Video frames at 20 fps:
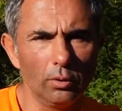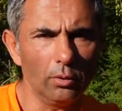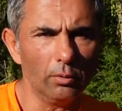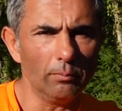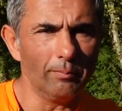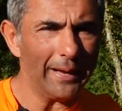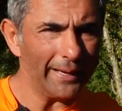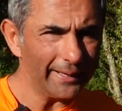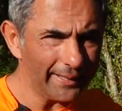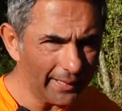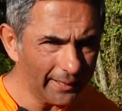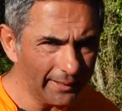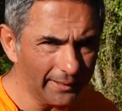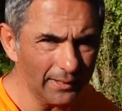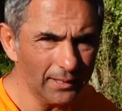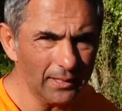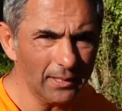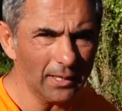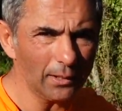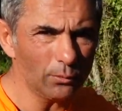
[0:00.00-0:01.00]
Maria
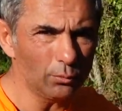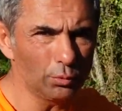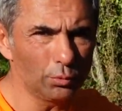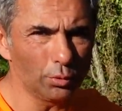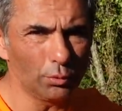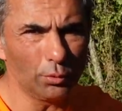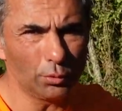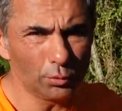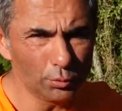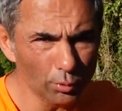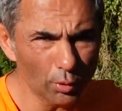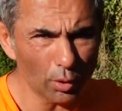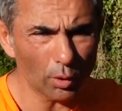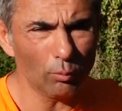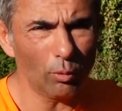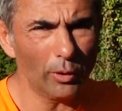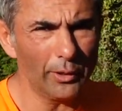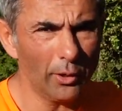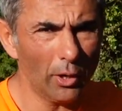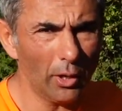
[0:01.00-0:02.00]
Gris, les couteaux de tous leurs
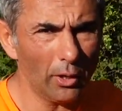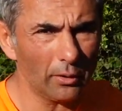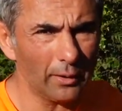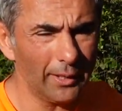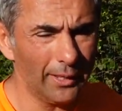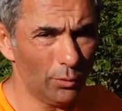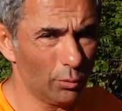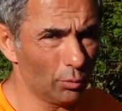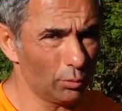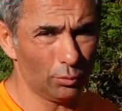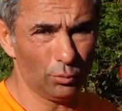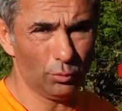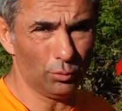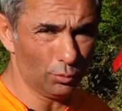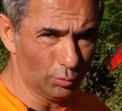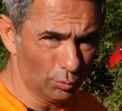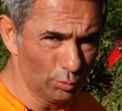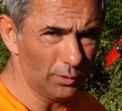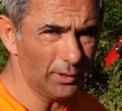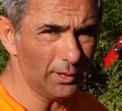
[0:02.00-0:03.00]
broyeurs, et donc
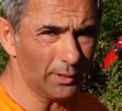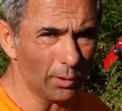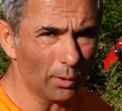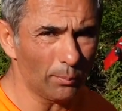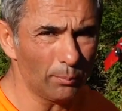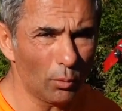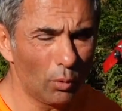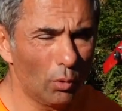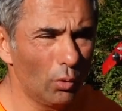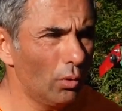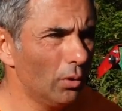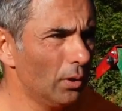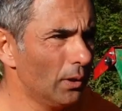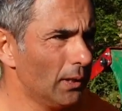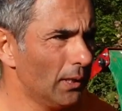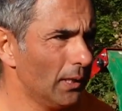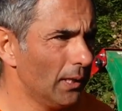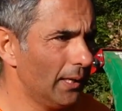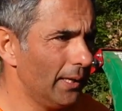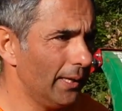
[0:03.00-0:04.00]
du Titan Pro,
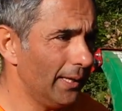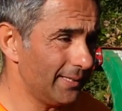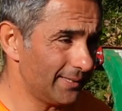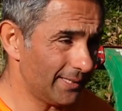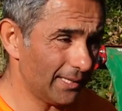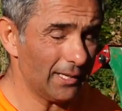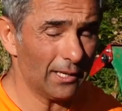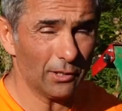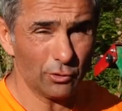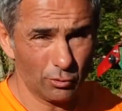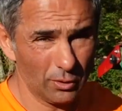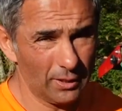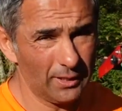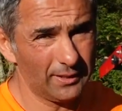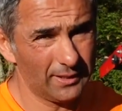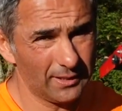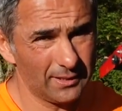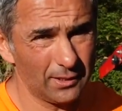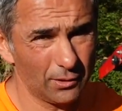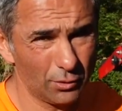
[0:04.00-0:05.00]
et ça là je l'ai
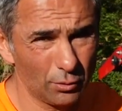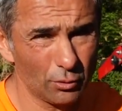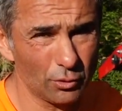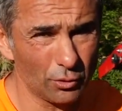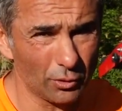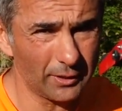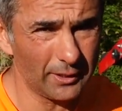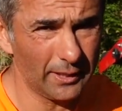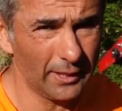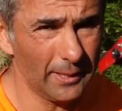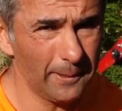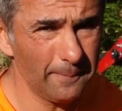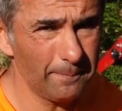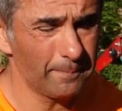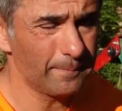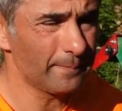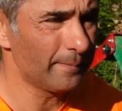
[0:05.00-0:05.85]
testé sur chantier,